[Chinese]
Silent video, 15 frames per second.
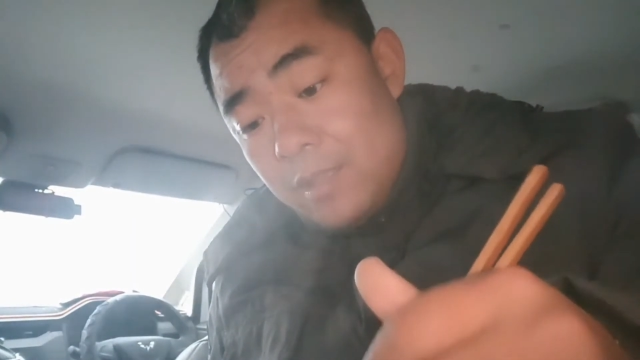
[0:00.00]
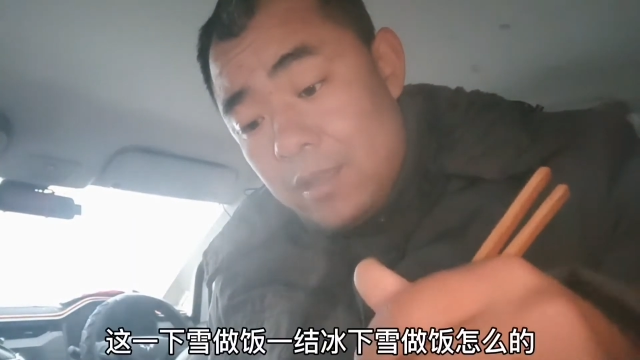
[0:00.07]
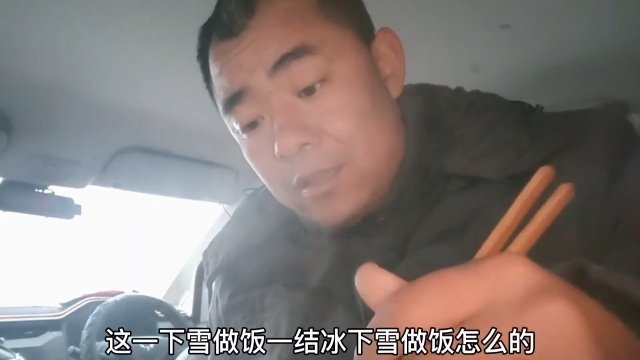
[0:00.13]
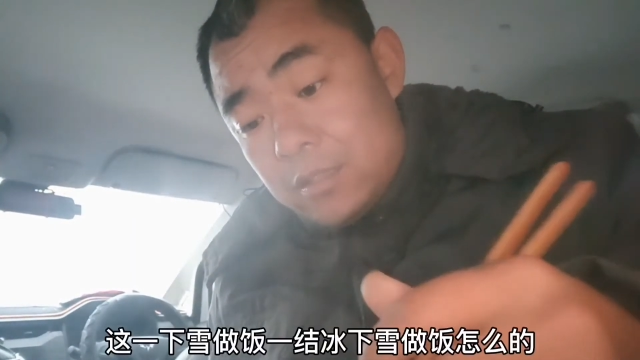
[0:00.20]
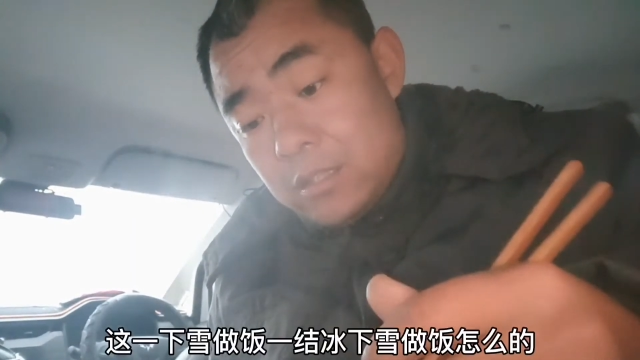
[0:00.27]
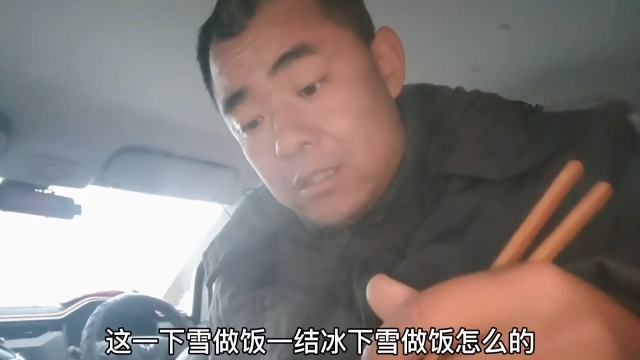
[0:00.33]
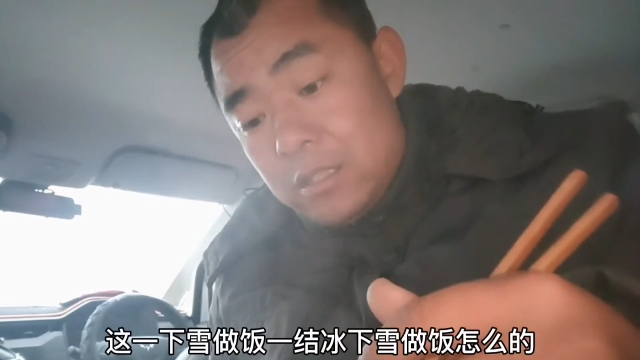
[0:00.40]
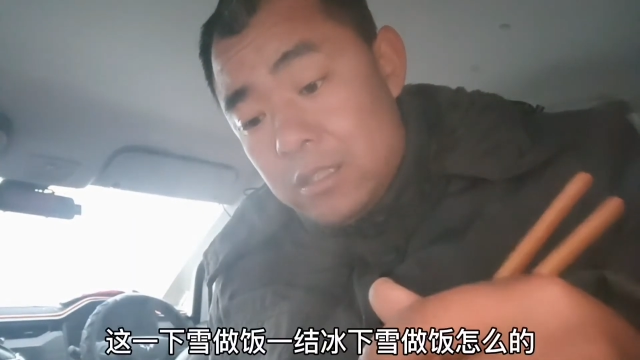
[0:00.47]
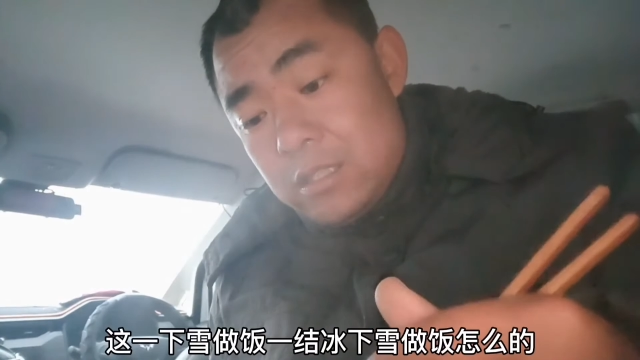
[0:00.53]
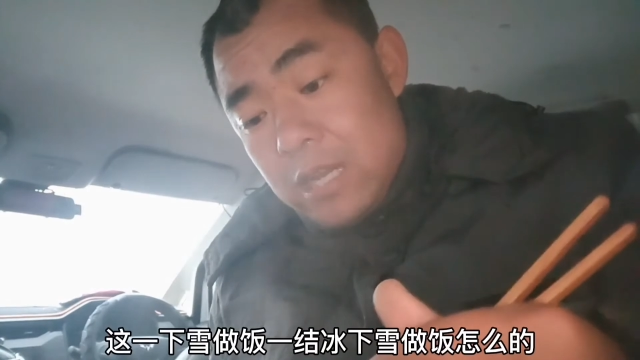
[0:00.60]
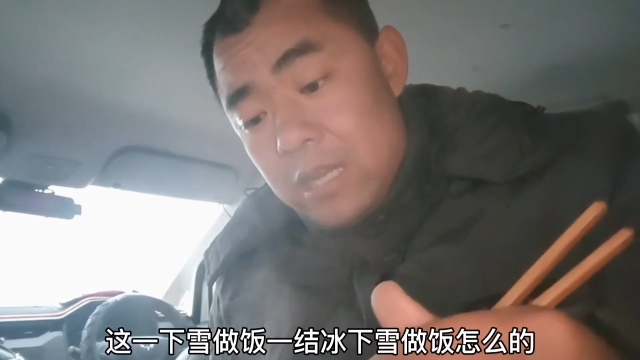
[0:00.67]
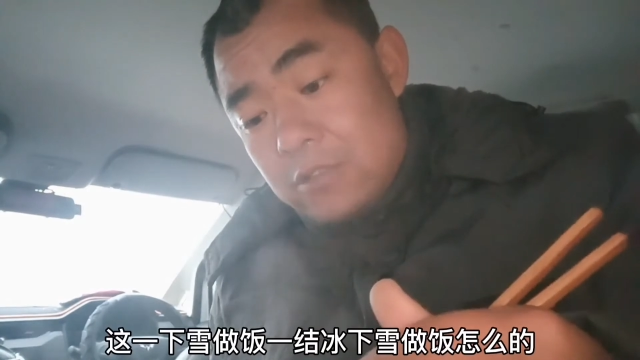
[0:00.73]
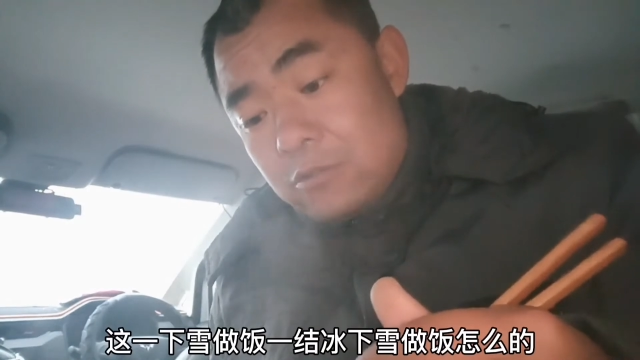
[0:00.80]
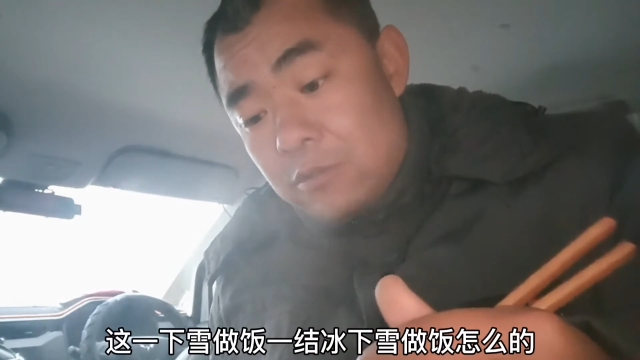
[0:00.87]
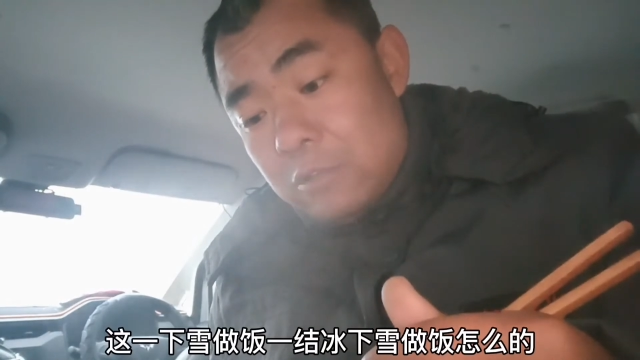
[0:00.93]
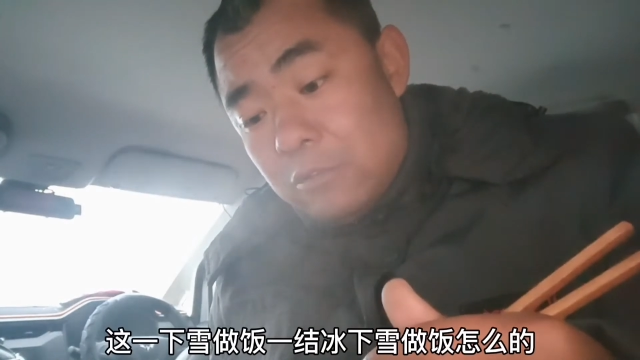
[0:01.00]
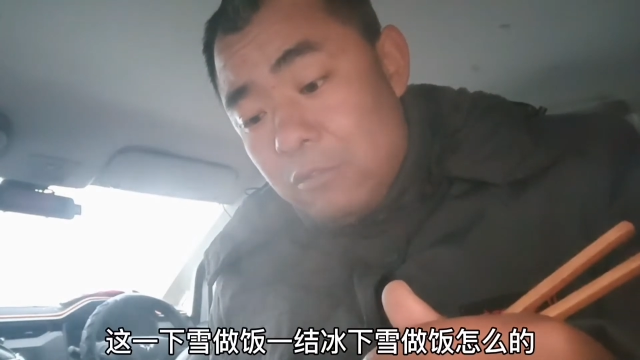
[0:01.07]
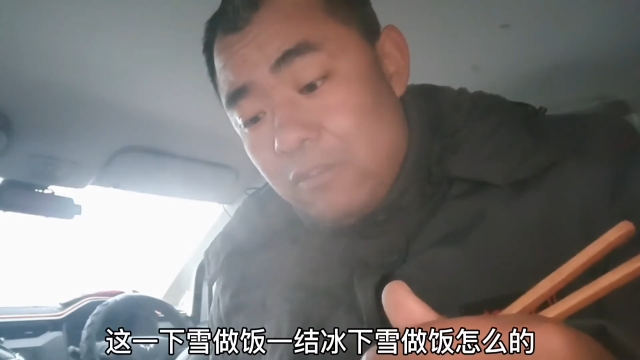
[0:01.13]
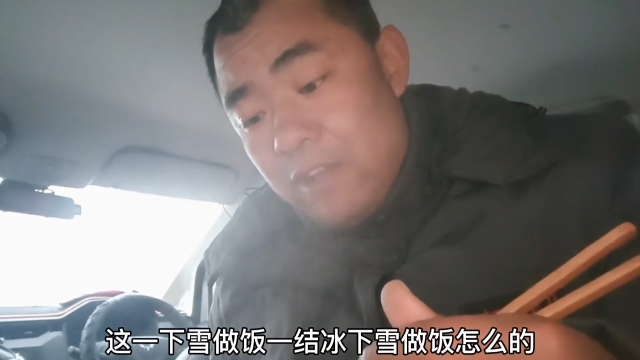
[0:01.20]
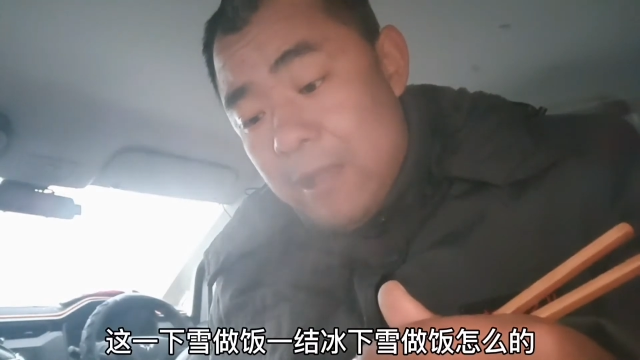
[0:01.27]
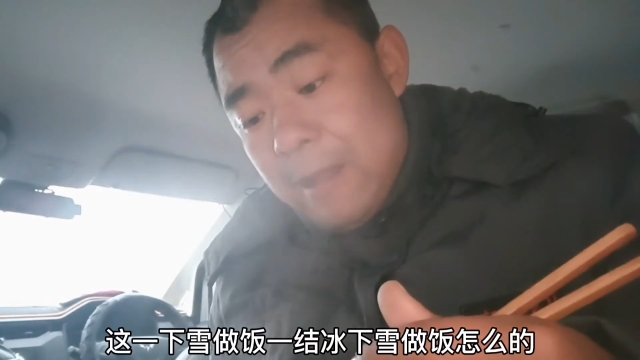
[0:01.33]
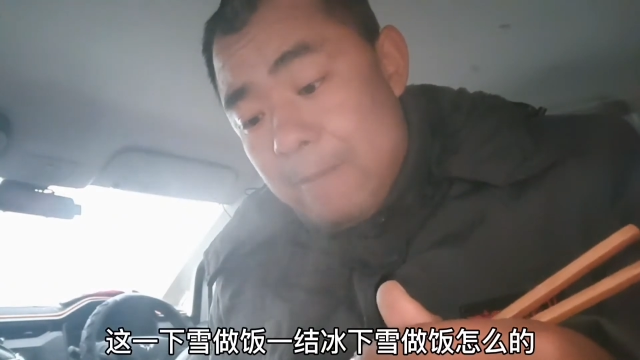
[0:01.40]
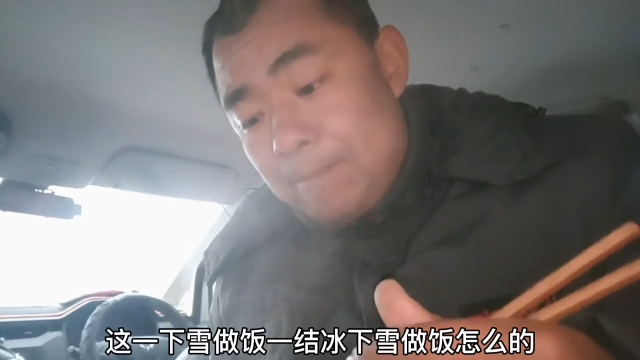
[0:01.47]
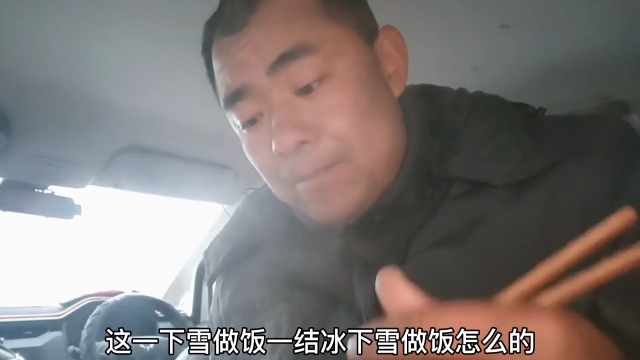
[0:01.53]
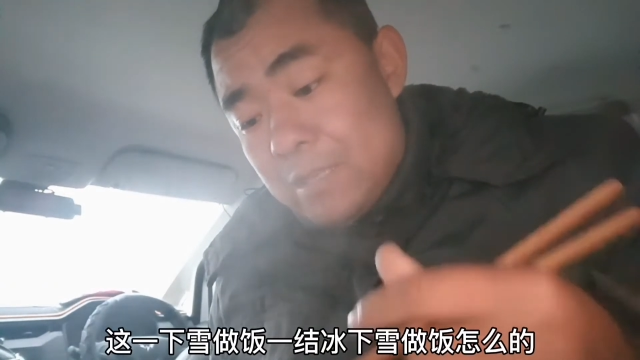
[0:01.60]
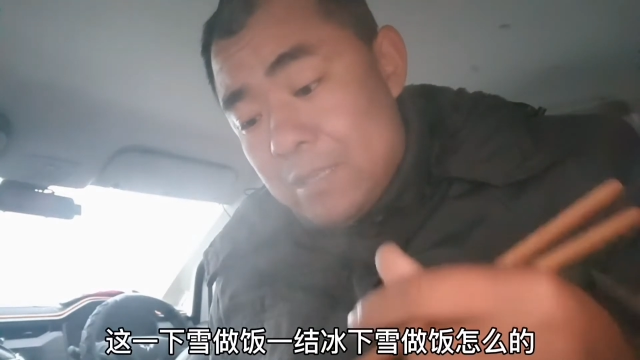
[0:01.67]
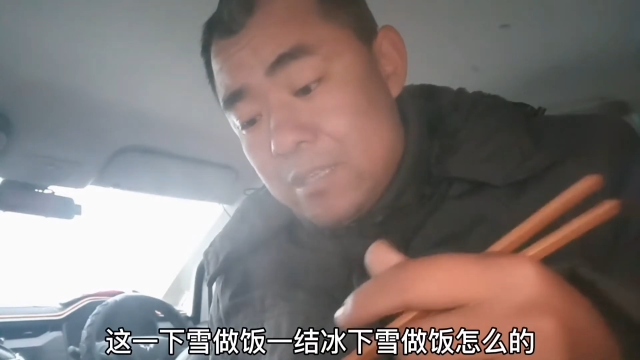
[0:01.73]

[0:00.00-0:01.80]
这一下雪做饭，